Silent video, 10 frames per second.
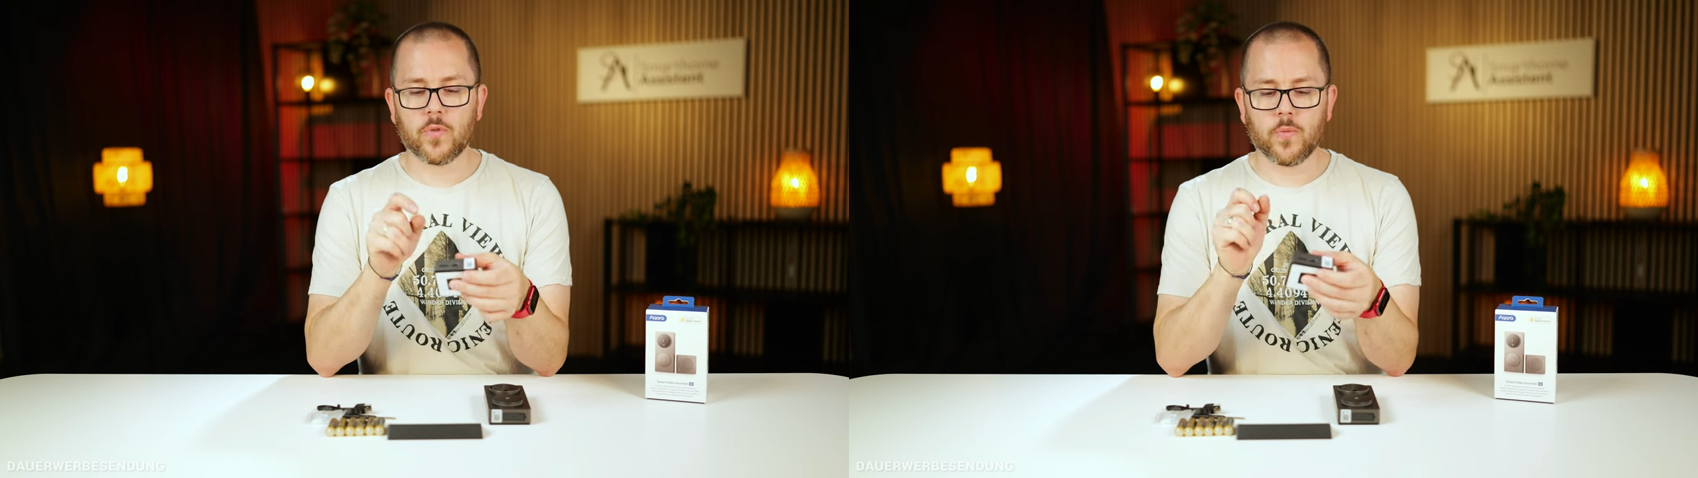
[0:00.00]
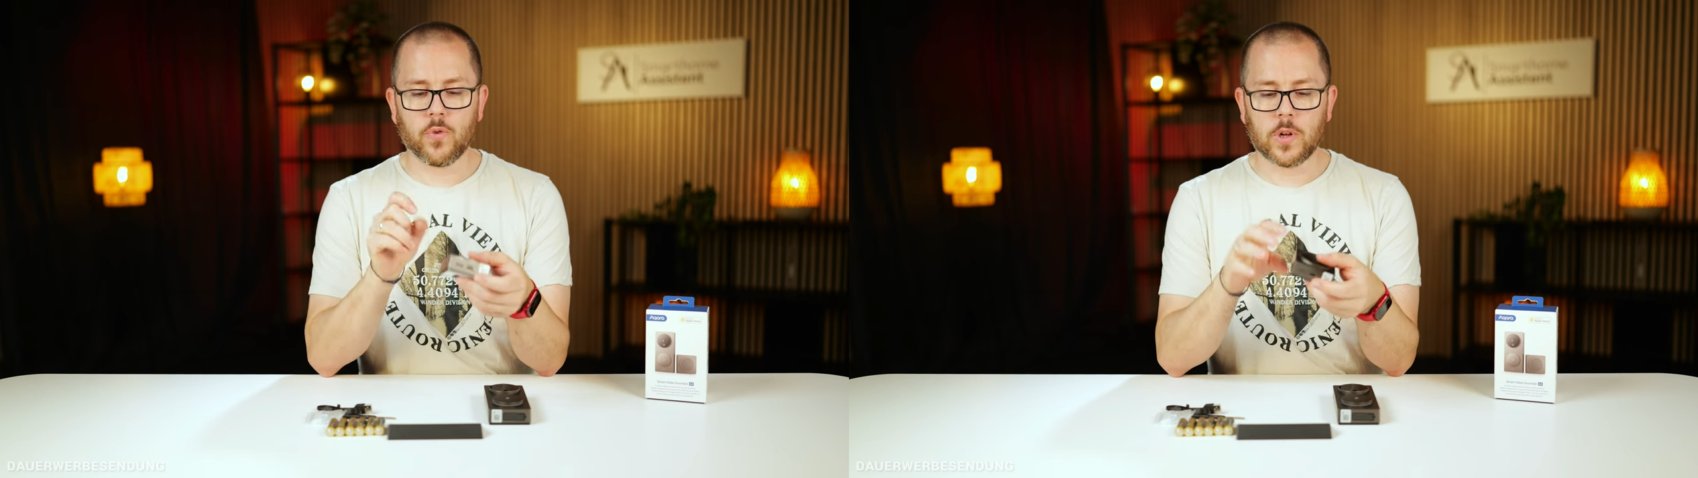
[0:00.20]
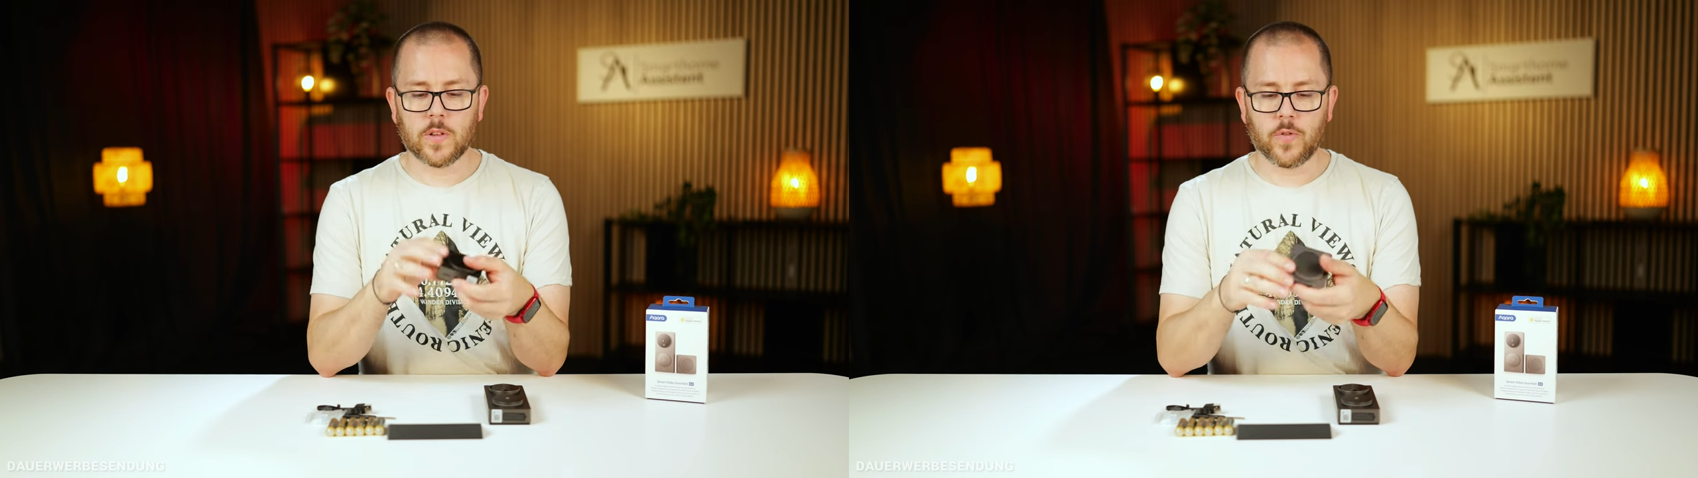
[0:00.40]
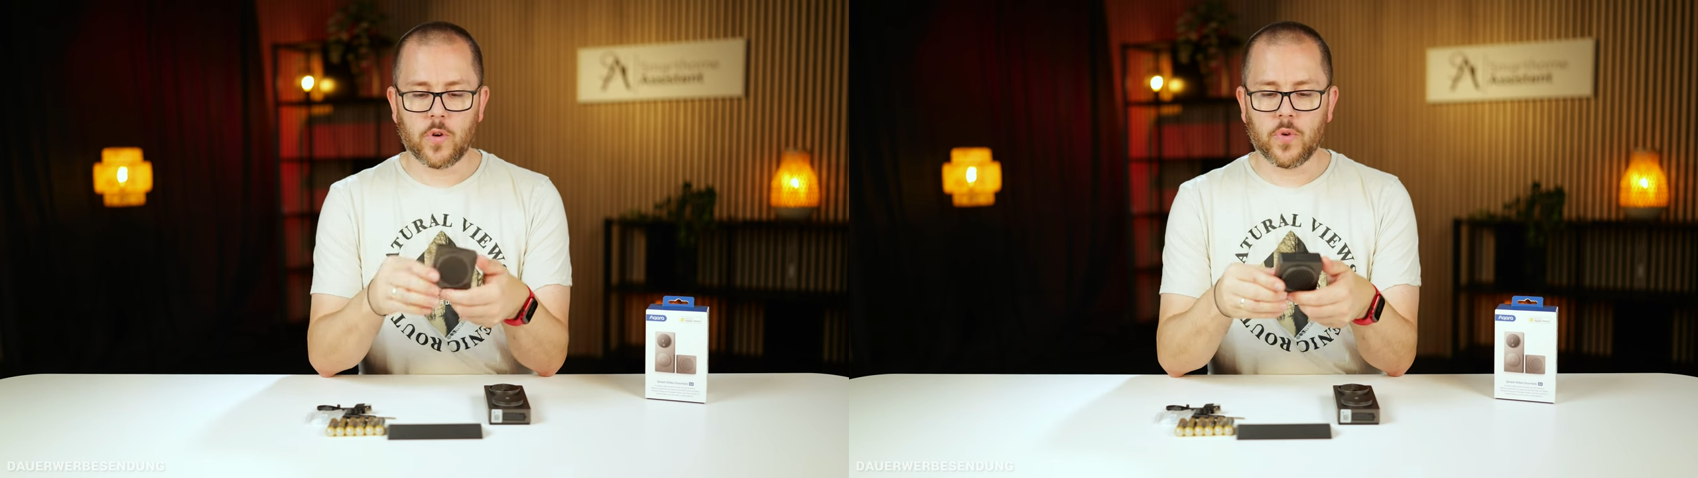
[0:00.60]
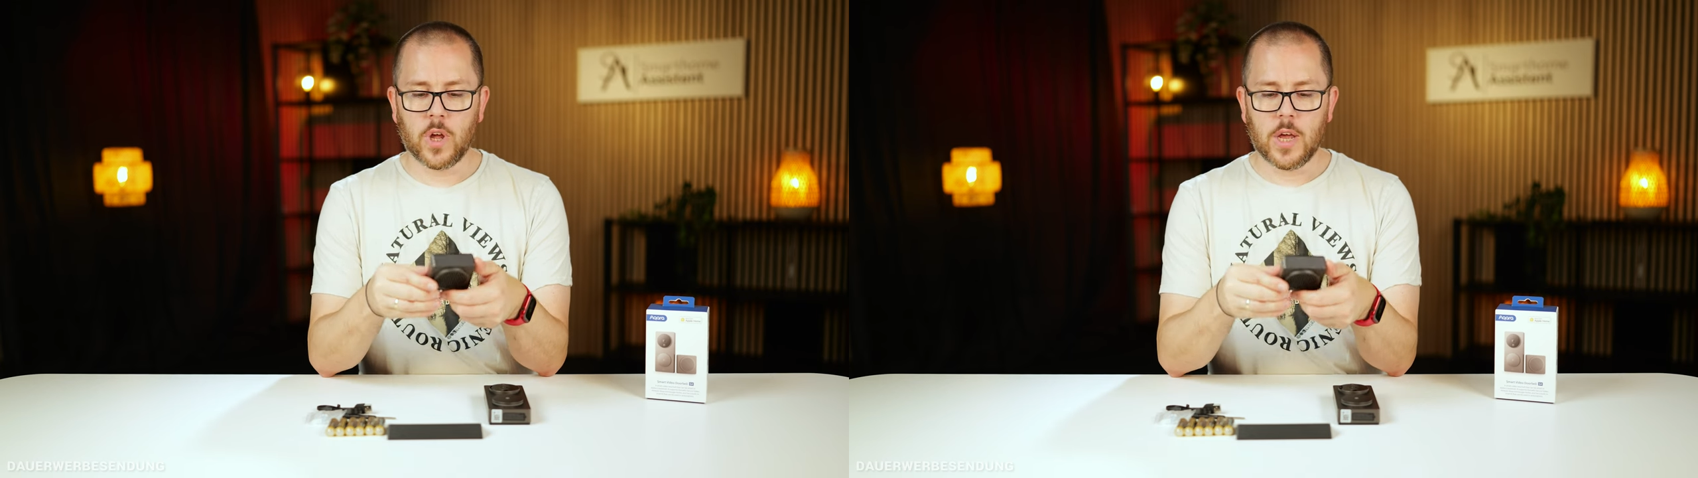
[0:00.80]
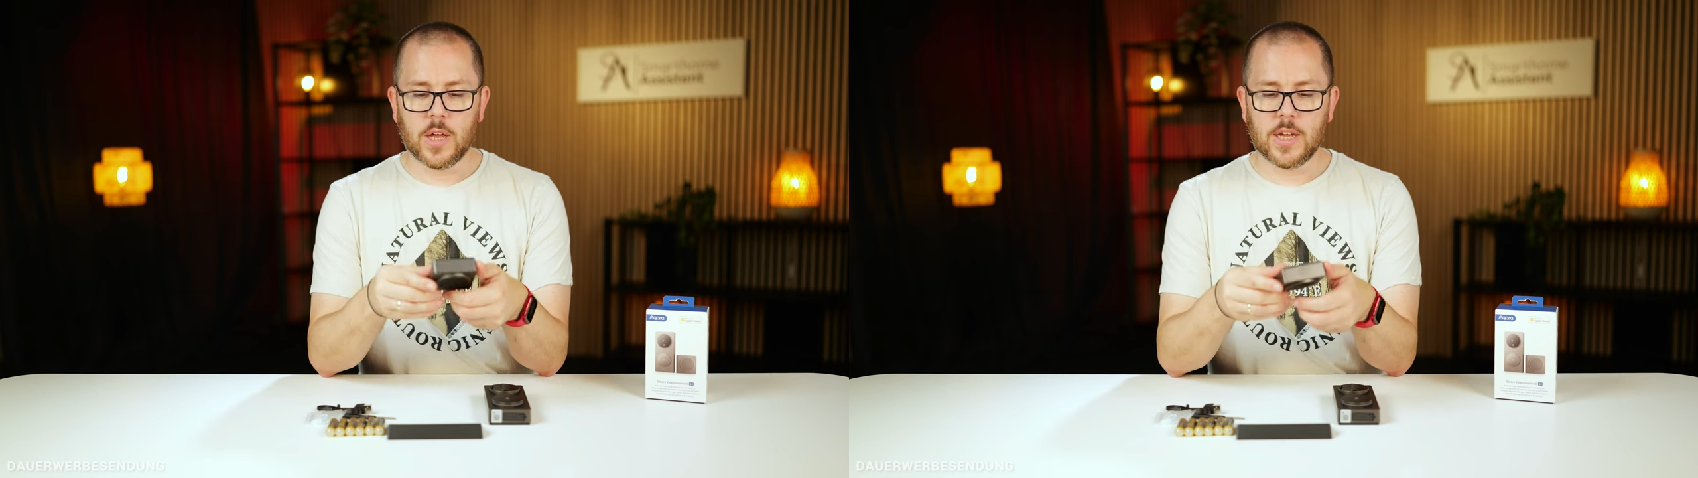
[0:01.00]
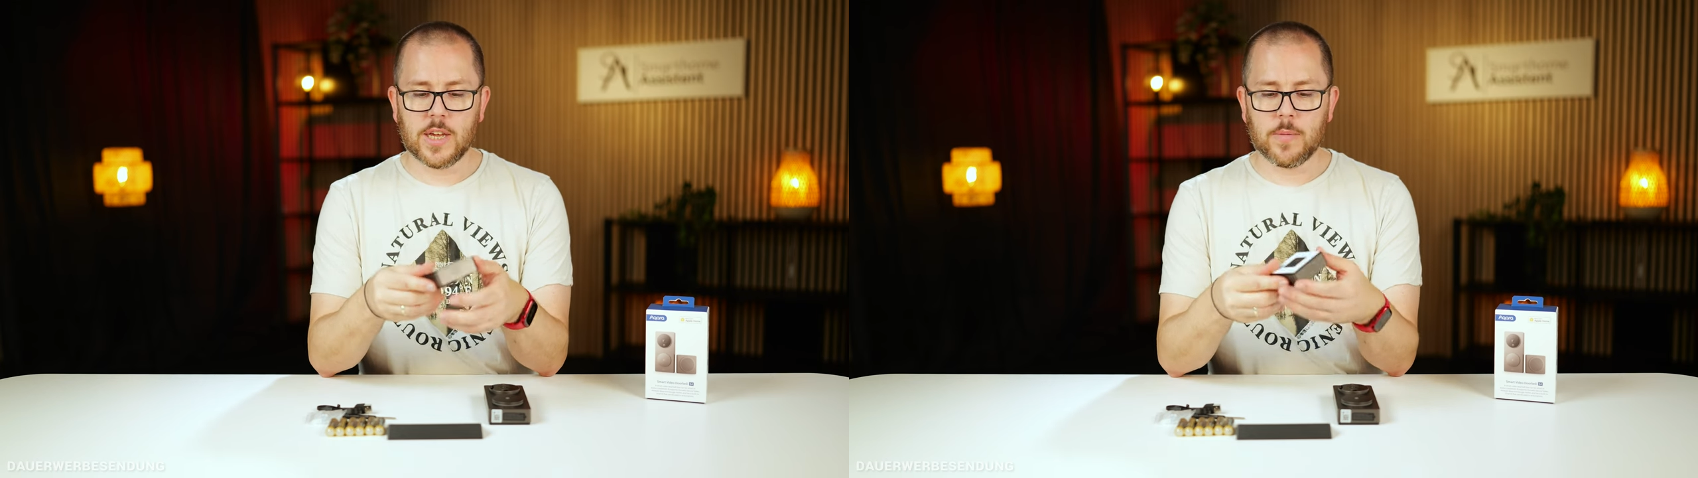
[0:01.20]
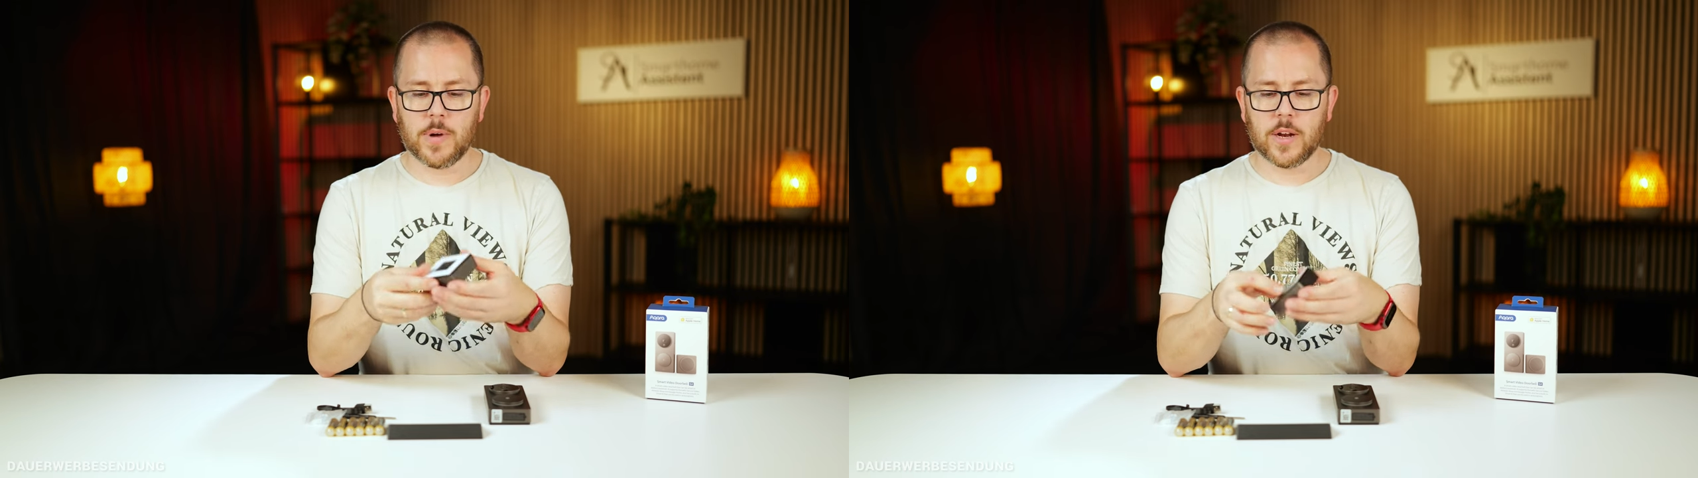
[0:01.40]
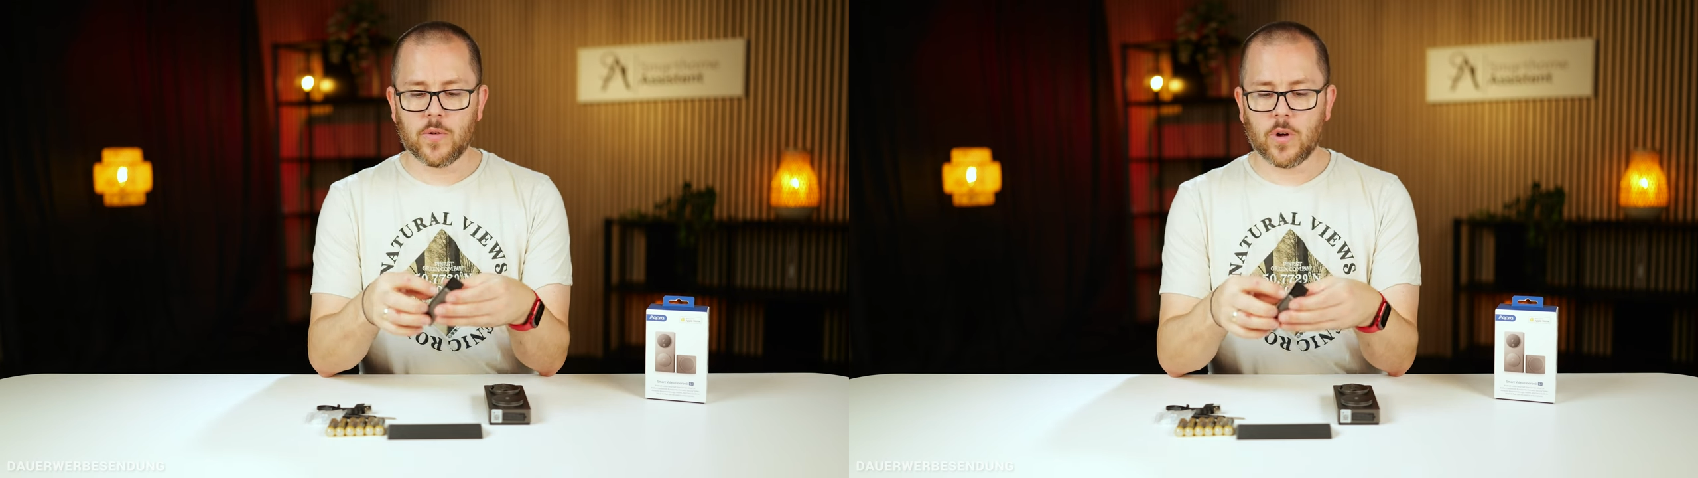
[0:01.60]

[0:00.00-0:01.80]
512 GB.